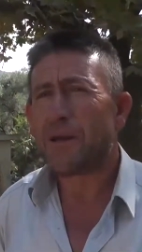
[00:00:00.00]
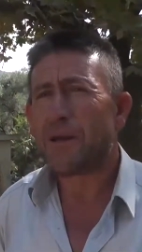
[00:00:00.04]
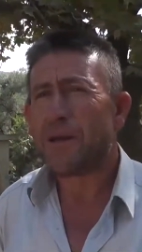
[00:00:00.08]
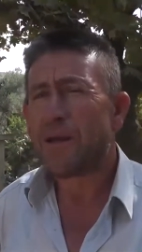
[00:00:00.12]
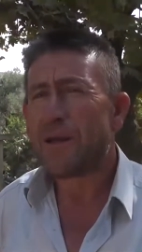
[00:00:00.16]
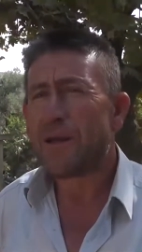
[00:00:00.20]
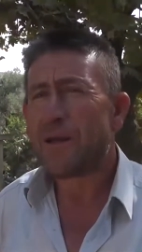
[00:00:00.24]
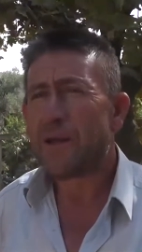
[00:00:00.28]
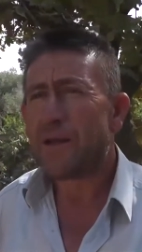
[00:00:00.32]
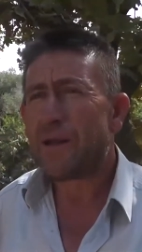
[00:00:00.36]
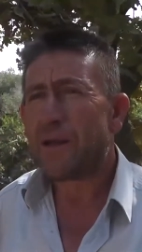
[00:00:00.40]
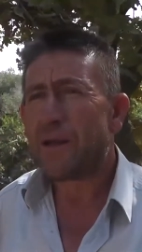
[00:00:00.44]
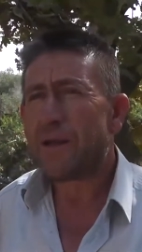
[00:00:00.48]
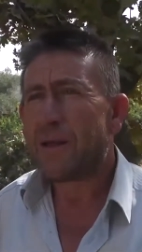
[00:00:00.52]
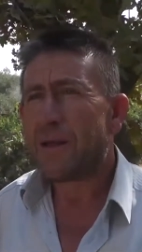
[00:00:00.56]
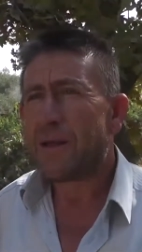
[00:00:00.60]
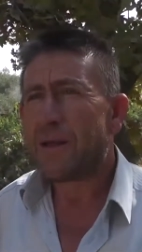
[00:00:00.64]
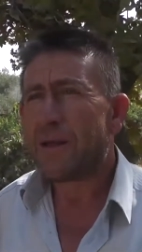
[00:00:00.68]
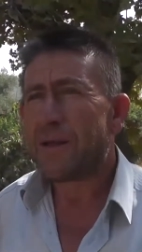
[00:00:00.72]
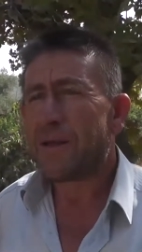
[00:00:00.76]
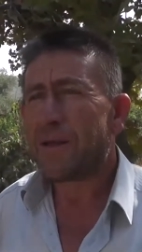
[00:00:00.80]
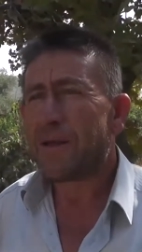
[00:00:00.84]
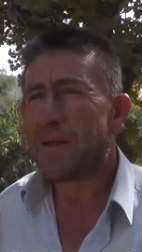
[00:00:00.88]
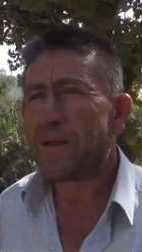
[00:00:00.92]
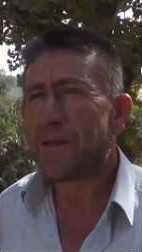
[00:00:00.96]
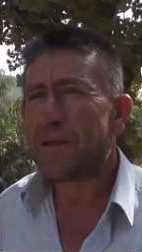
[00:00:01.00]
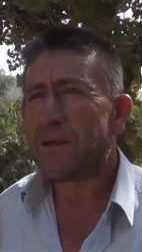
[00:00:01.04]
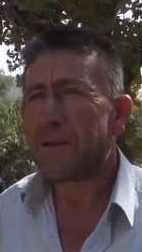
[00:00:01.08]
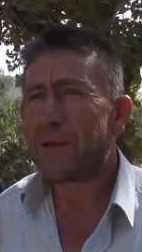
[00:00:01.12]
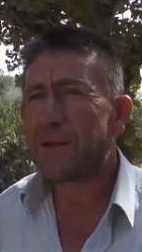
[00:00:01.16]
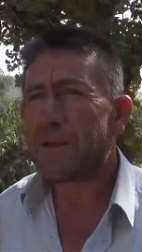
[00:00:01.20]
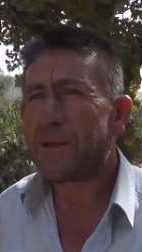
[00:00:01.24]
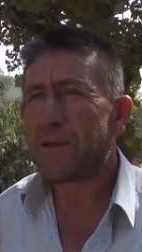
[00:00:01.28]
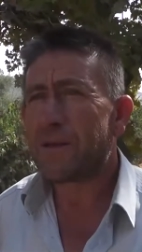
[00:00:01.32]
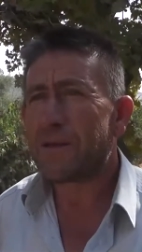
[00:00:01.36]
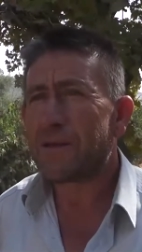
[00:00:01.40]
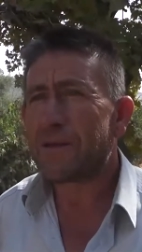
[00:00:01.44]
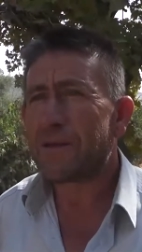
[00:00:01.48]

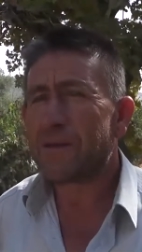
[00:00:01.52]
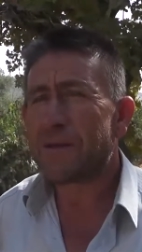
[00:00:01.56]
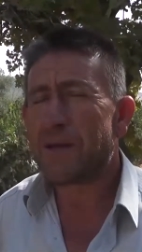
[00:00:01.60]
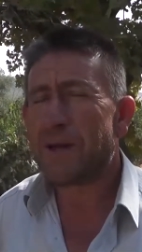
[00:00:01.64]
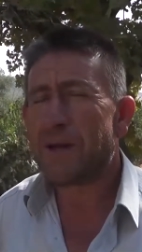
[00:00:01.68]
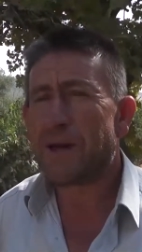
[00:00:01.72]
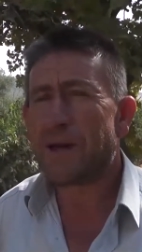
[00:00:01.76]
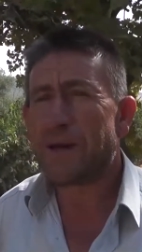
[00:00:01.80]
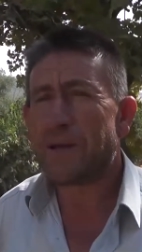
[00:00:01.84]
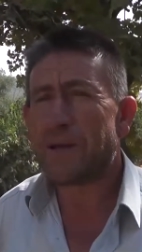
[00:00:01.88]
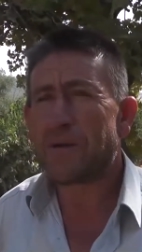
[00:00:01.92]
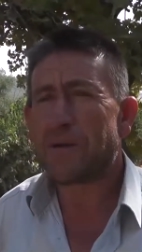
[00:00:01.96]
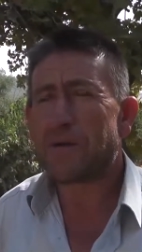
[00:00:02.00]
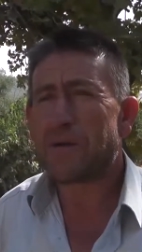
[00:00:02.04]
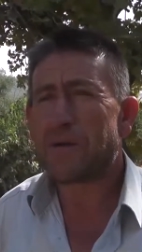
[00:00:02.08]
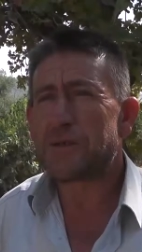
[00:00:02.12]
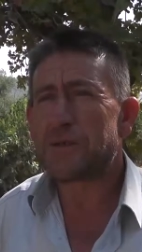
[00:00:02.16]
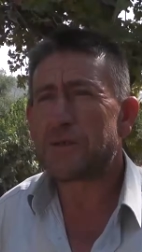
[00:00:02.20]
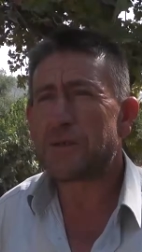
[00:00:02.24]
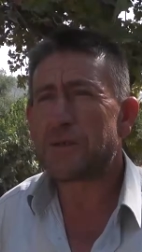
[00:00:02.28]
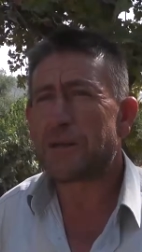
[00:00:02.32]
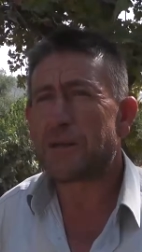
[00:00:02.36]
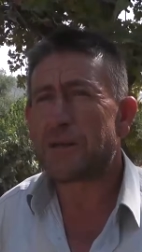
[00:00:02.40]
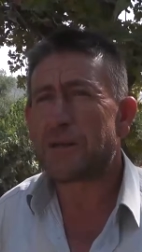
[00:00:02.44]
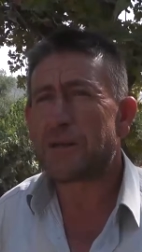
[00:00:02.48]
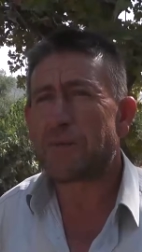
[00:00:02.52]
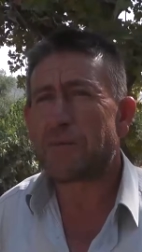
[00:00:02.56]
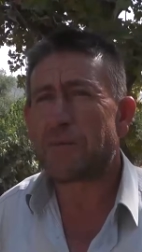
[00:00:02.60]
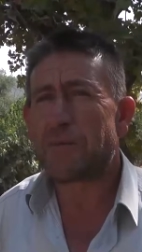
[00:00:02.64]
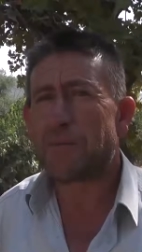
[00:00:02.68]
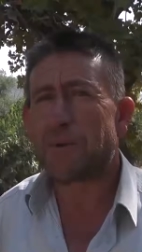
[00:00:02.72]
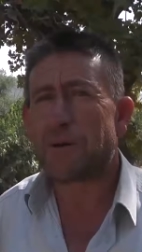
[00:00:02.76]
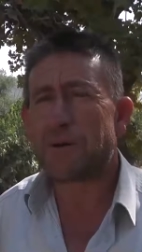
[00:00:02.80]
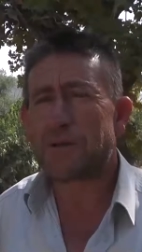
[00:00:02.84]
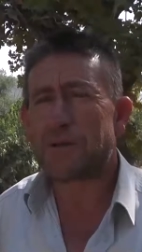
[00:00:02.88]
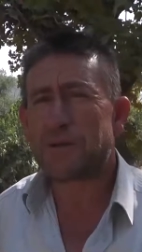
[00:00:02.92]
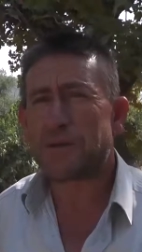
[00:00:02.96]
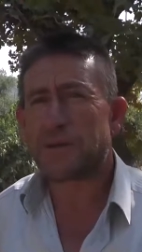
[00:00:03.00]
Ee, değerli olan eşyalar demir
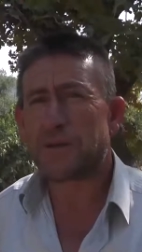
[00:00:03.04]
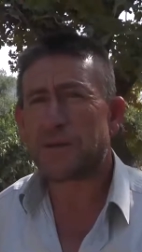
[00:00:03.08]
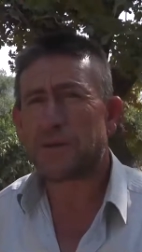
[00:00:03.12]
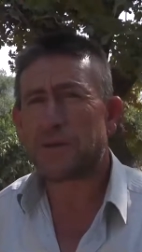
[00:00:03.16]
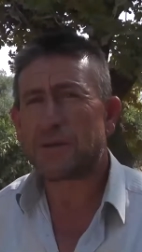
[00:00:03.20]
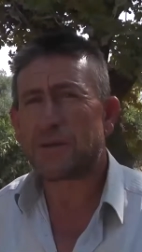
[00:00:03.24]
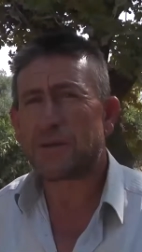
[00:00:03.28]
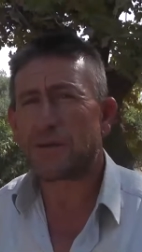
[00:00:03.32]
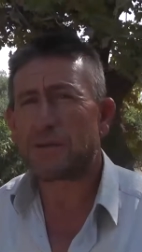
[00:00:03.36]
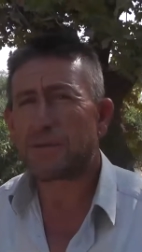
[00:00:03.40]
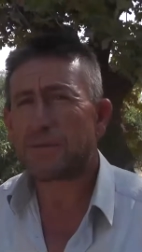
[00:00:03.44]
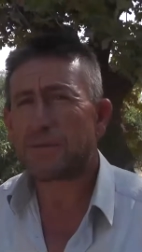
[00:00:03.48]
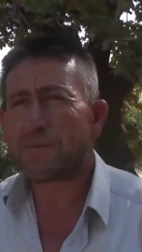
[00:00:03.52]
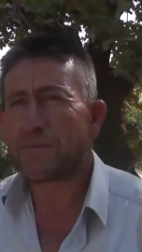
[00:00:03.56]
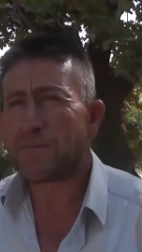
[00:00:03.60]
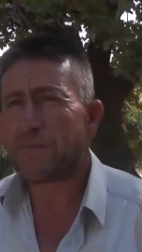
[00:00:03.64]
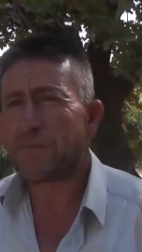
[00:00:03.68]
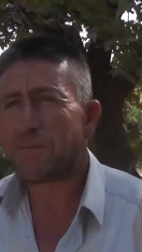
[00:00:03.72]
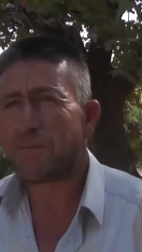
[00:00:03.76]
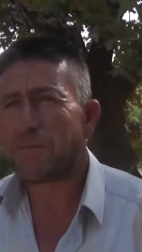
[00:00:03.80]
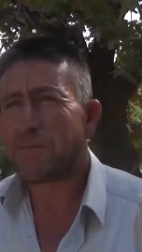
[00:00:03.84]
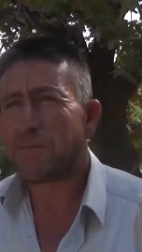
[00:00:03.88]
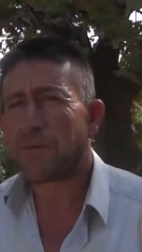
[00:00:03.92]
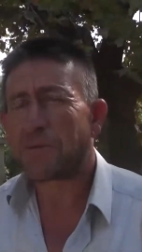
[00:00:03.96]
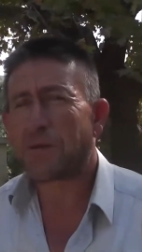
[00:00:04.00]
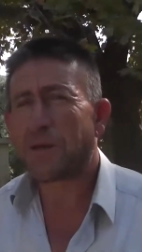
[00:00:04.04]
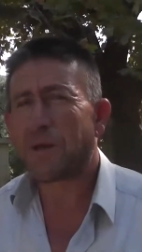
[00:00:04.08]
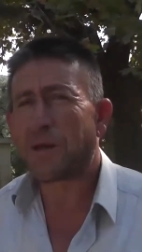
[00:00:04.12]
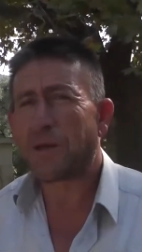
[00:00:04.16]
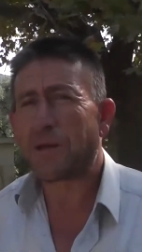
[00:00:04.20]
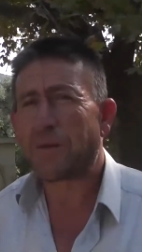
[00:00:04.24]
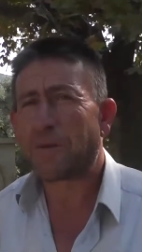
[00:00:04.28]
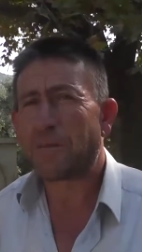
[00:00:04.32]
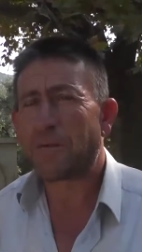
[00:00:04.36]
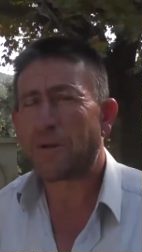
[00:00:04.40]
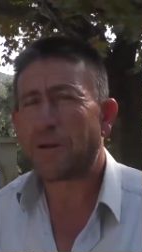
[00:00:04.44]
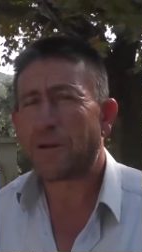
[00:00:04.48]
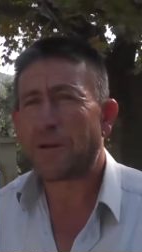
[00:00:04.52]
parçalarıdır. Muhtarlık,
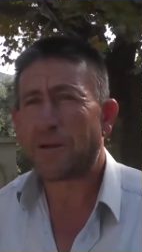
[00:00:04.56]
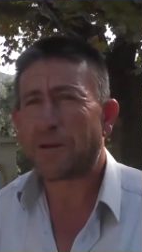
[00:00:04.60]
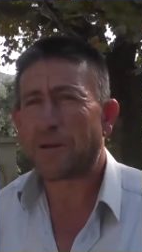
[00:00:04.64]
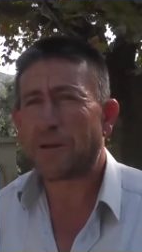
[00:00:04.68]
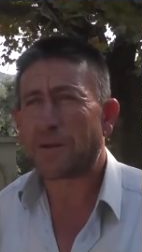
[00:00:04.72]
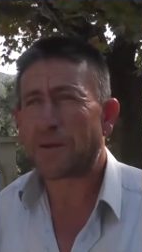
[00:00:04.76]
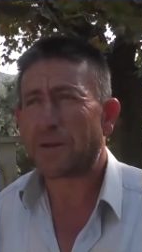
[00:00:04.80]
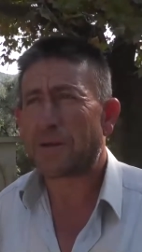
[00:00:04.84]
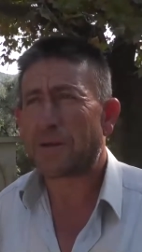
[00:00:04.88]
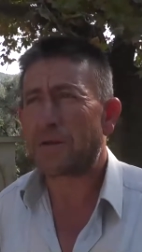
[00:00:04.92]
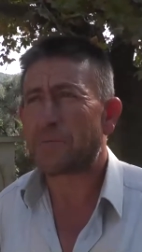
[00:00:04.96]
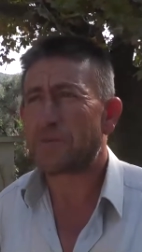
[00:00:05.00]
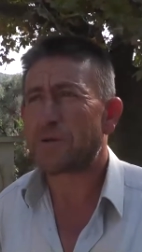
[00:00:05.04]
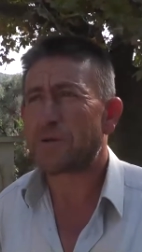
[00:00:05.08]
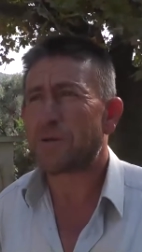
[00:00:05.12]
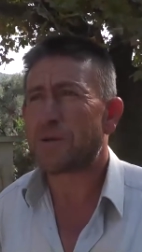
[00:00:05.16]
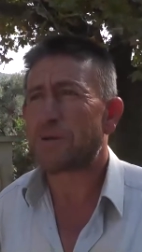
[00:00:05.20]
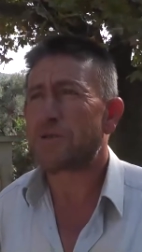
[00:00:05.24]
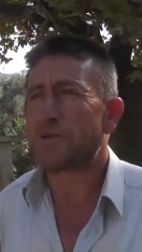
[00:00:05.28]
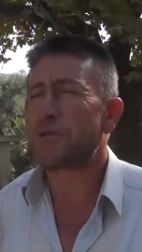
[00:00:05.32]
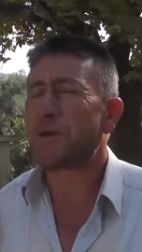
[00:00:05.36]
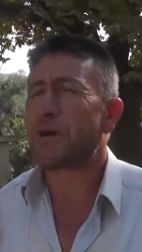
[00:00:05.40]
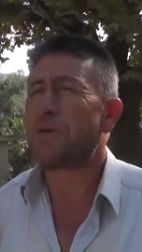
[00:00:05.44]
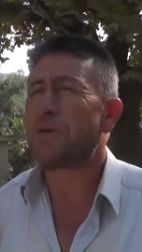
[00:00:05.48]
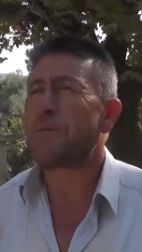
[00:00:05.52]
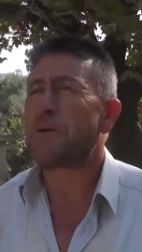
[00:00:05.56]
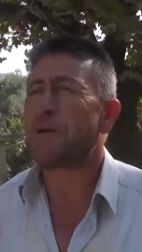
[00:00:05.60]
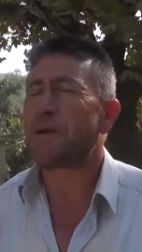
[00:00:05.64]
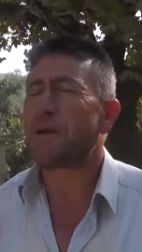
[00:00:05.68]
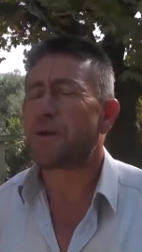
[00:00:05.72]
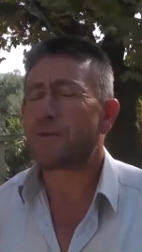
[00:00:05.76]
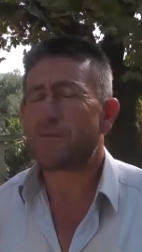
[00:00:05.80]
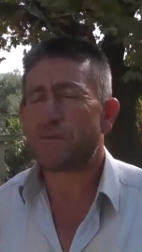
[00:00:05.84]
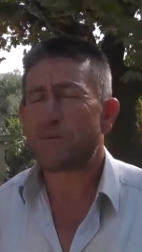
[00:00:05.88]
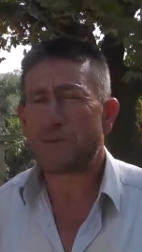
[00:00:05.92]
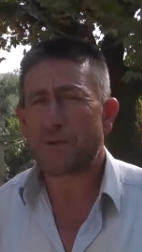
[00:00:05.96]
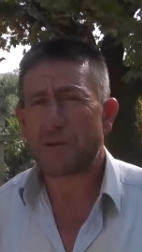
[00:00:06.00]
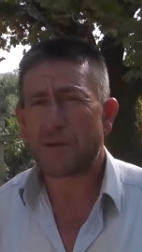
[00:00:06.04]
Muhtarlık binalarına girmişler. Camiye
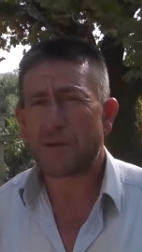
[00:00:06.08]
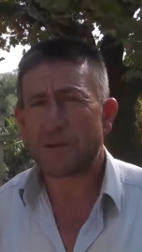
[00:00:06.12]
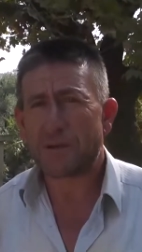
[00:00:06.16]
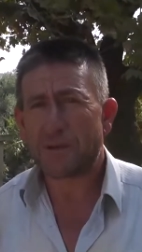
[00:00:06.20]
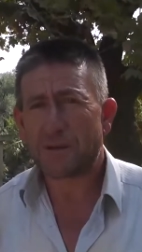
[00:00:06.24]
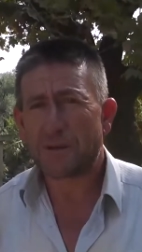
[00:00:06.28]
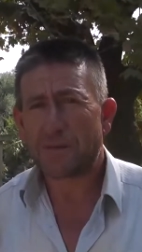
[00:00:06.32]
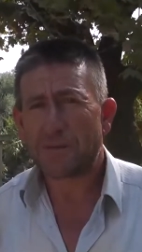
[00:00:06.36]
girmişler.